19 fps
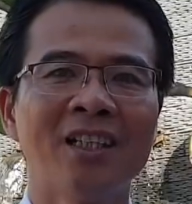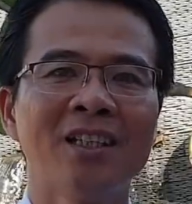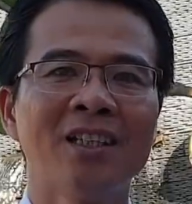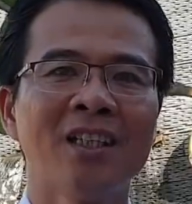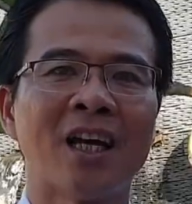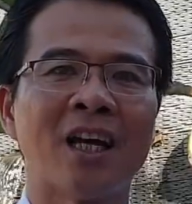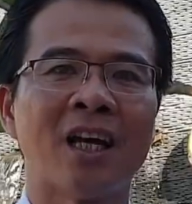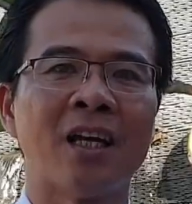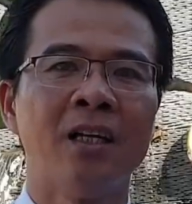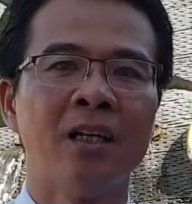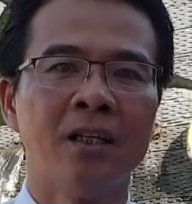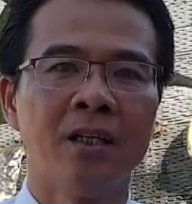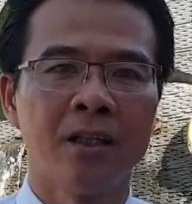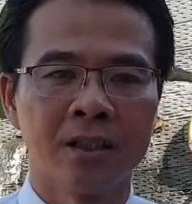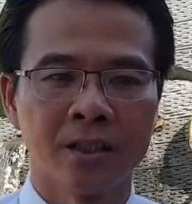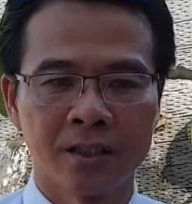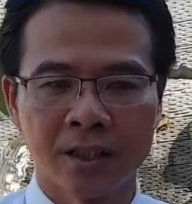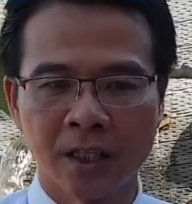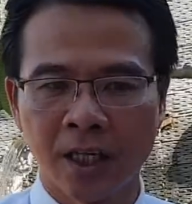dẫn đến
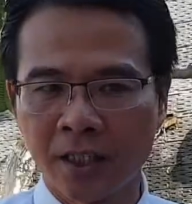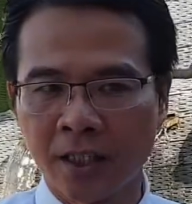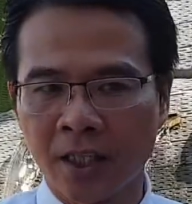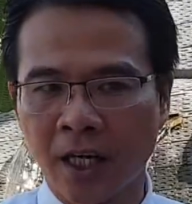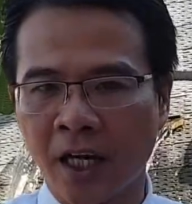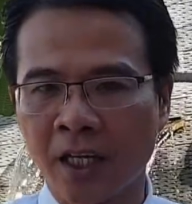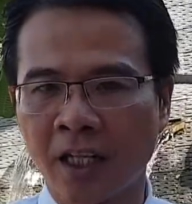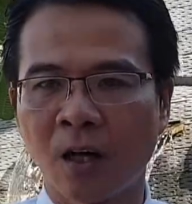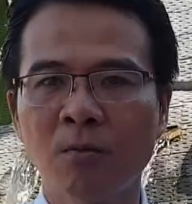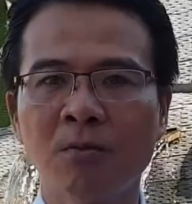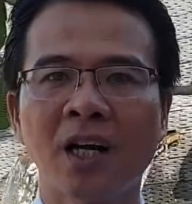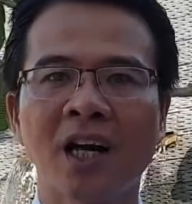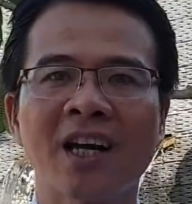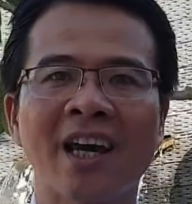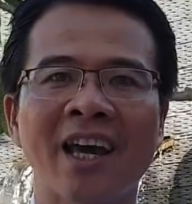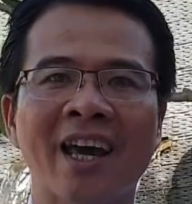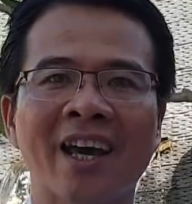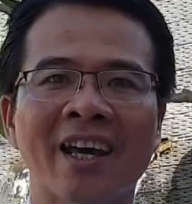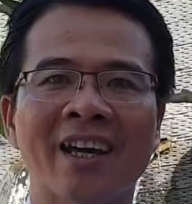là trên
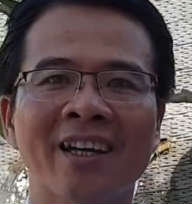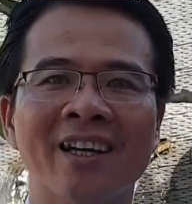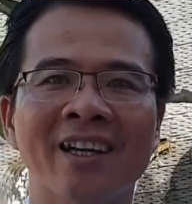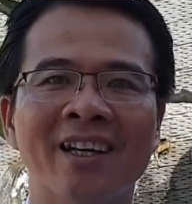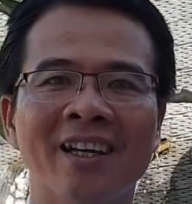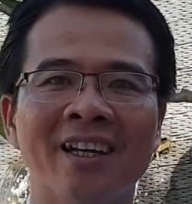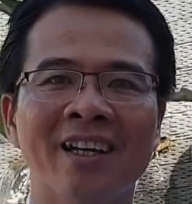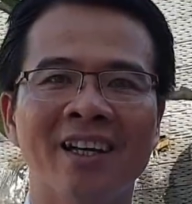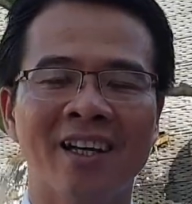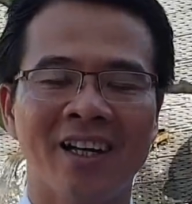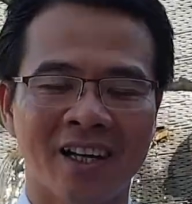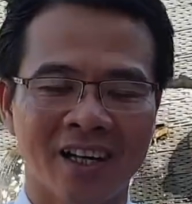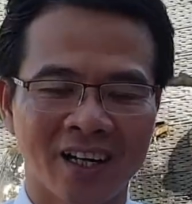hệ thống ngân hàng